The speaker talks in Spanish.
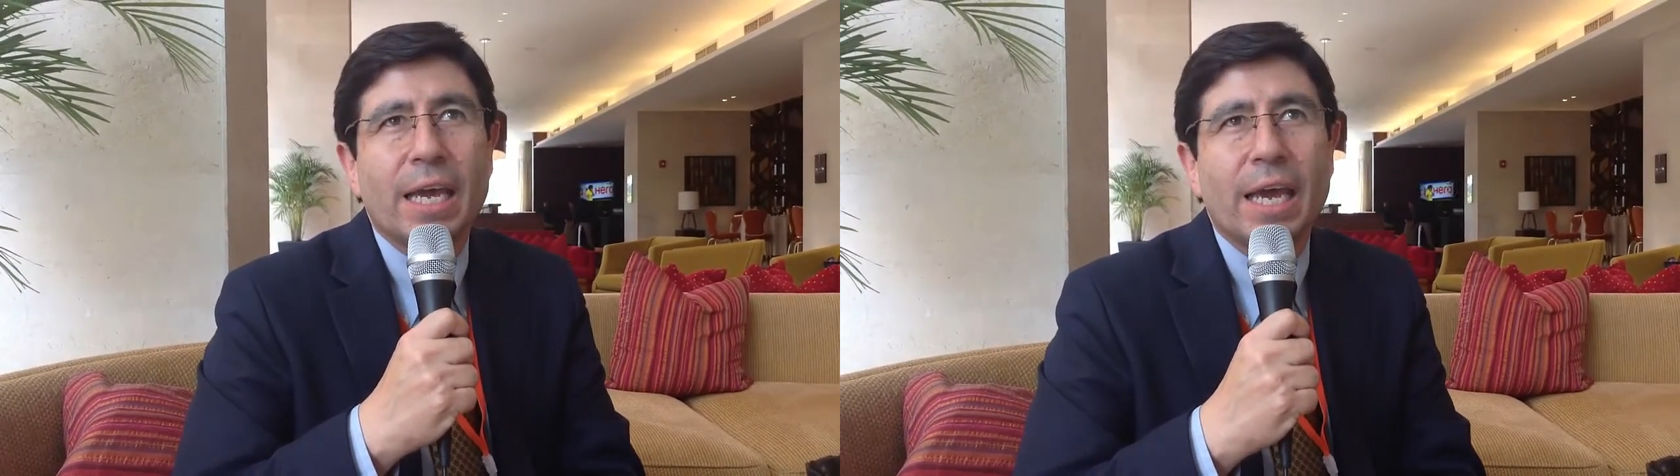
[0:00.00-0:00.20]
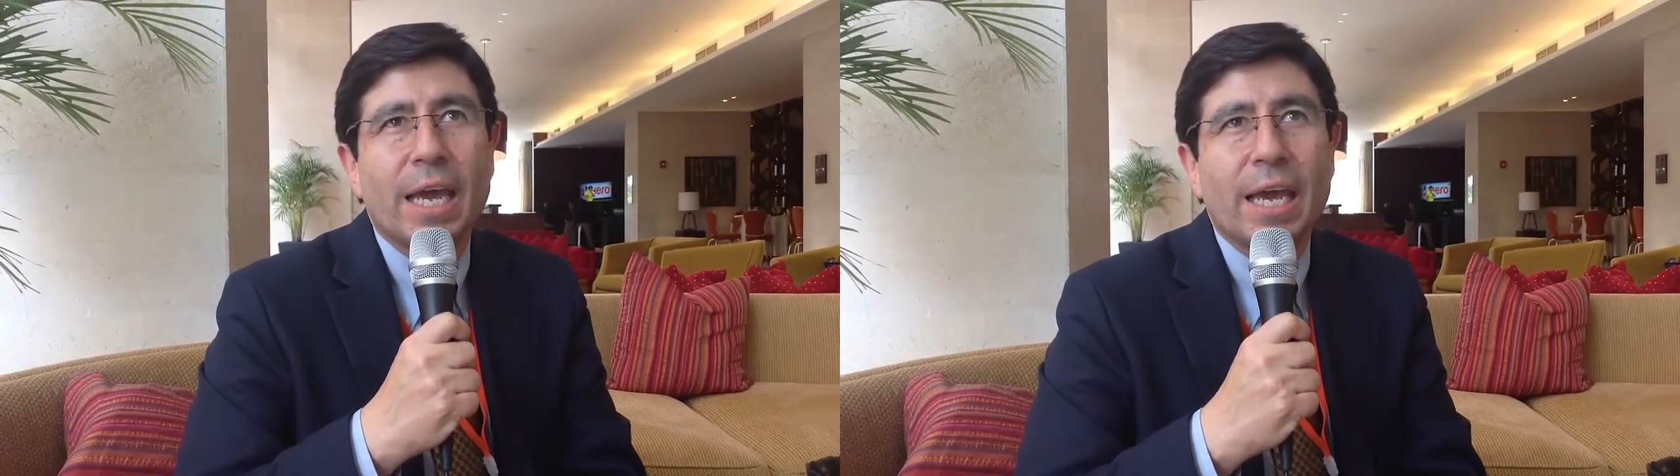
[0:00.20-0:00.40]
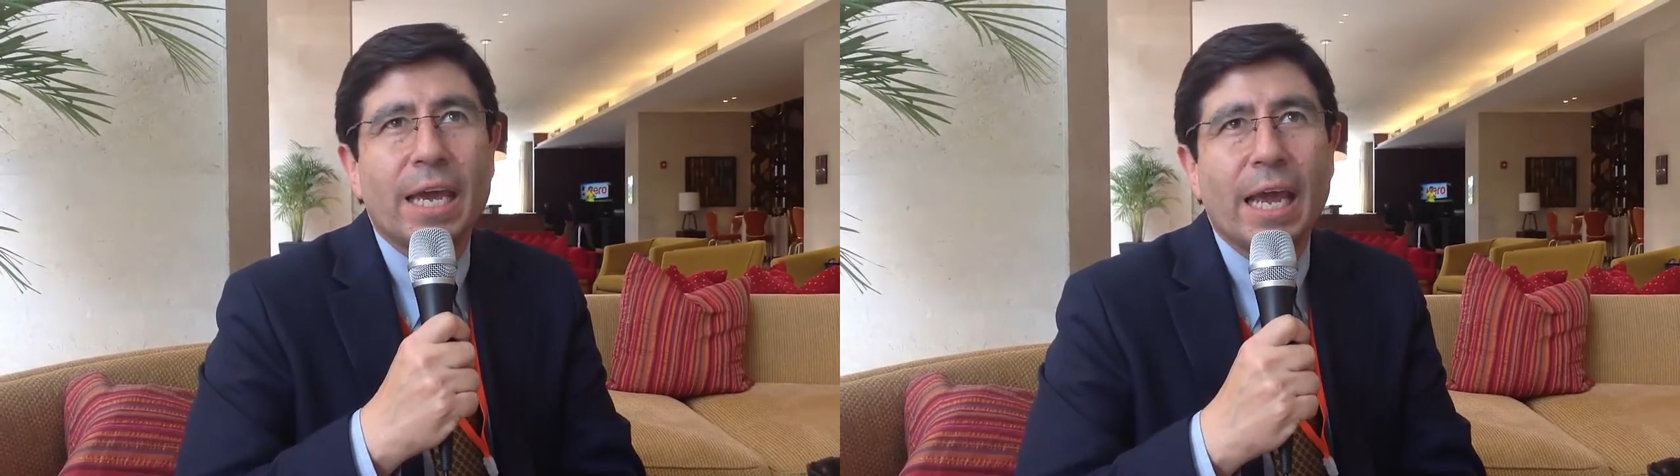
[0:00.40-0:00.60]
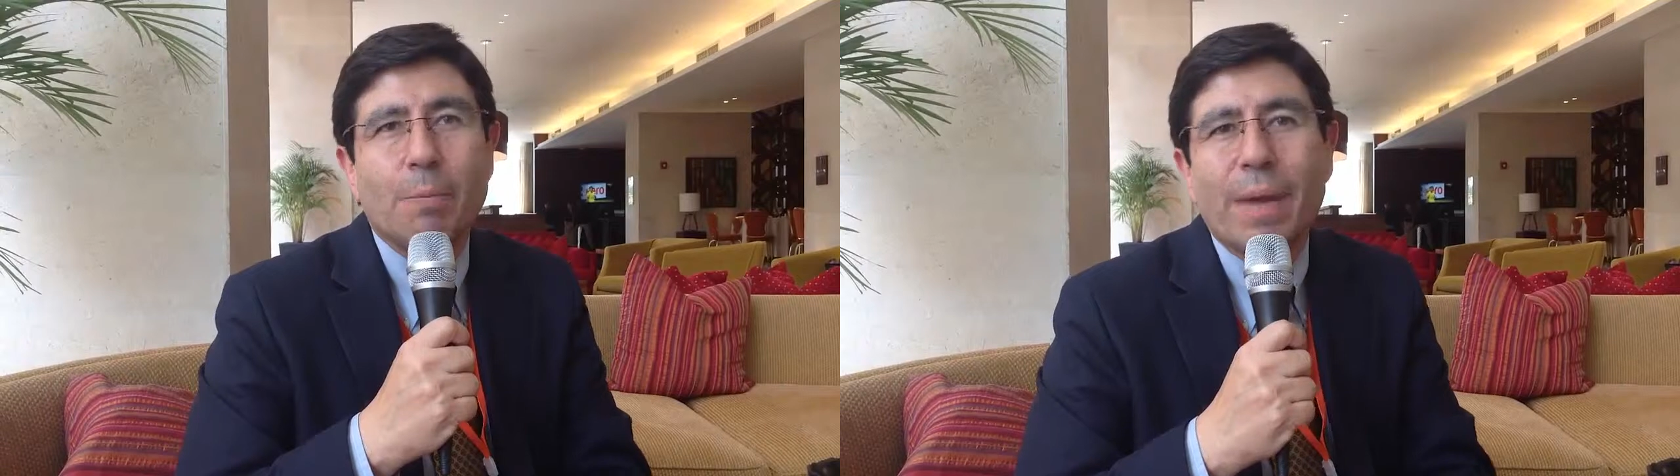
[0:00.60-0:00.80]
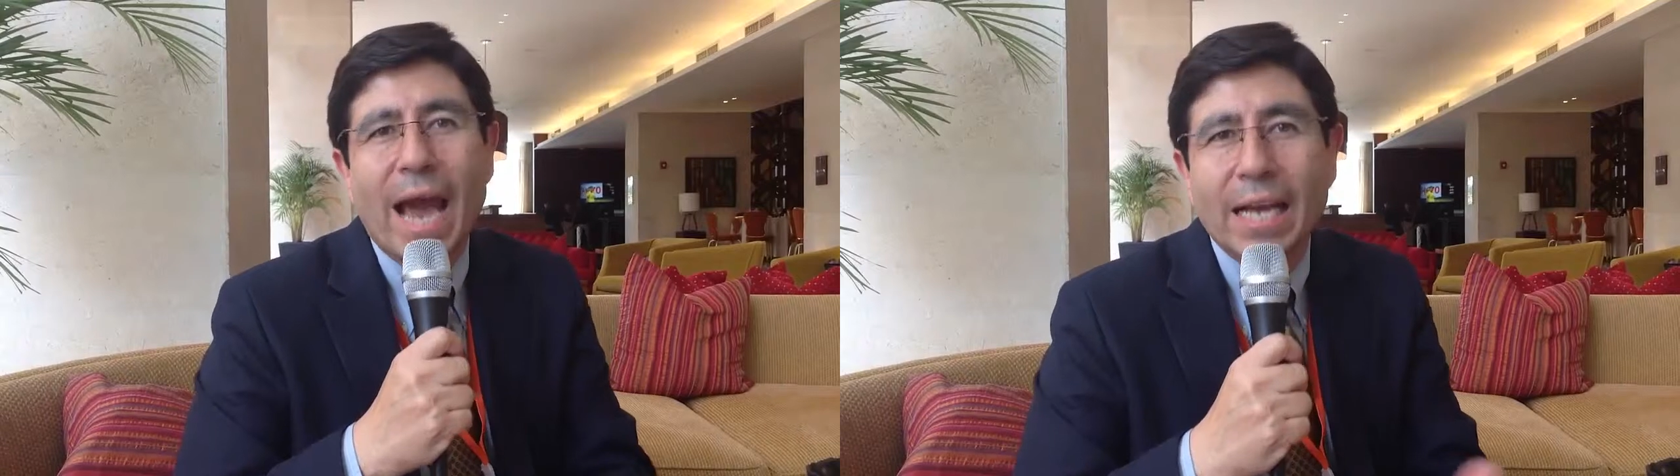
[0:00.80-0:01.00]
eh,
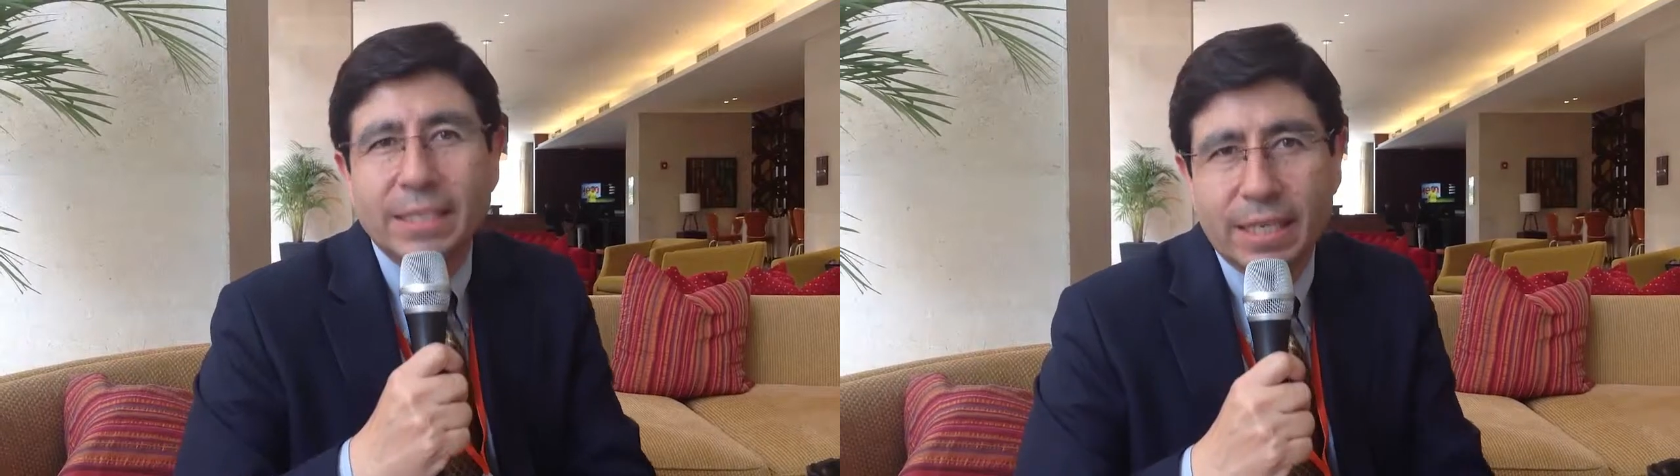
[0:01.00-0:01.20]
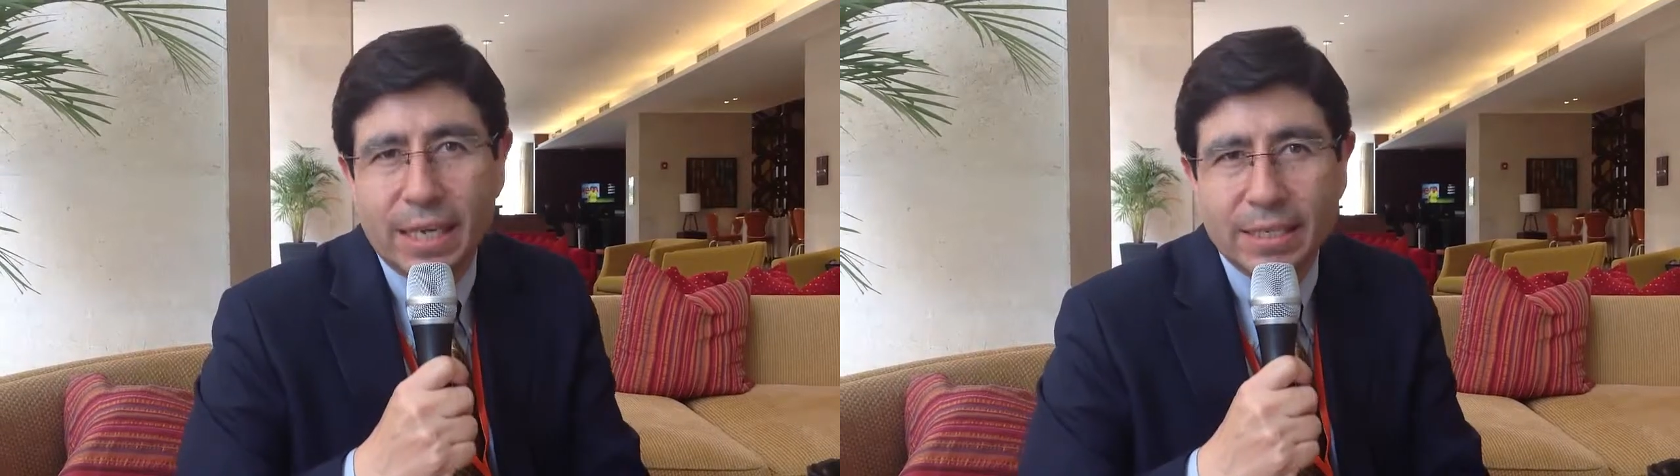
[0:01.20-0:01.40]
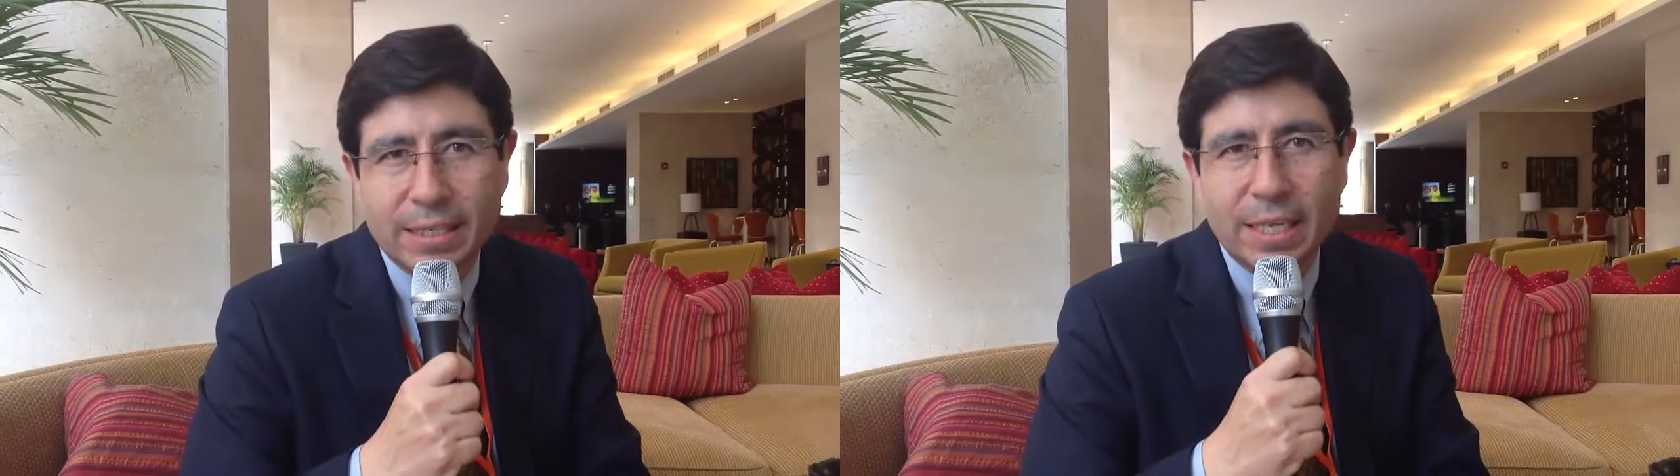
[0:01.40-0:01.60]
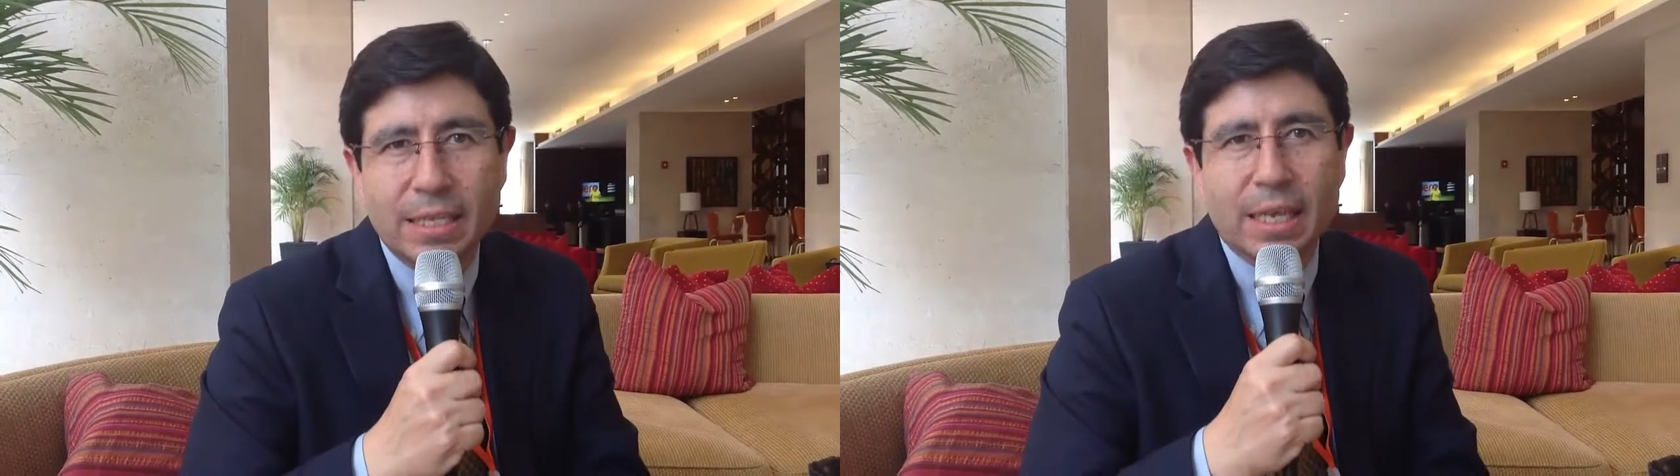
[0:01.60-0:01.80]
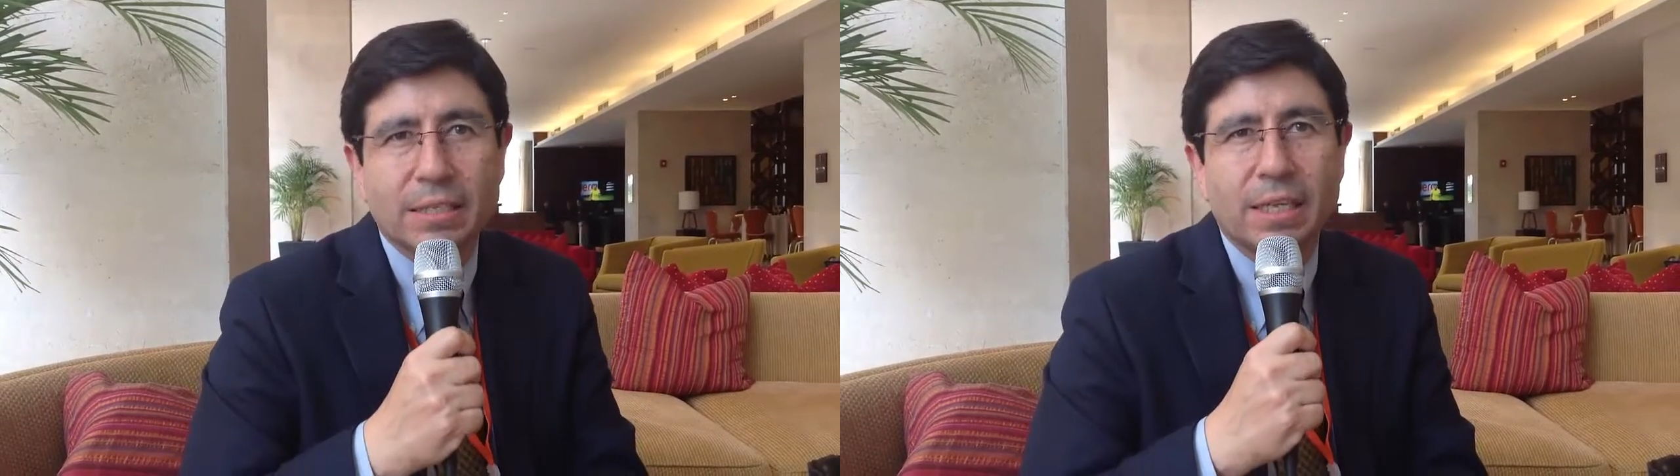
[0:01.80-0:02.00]
el pH de las tintas,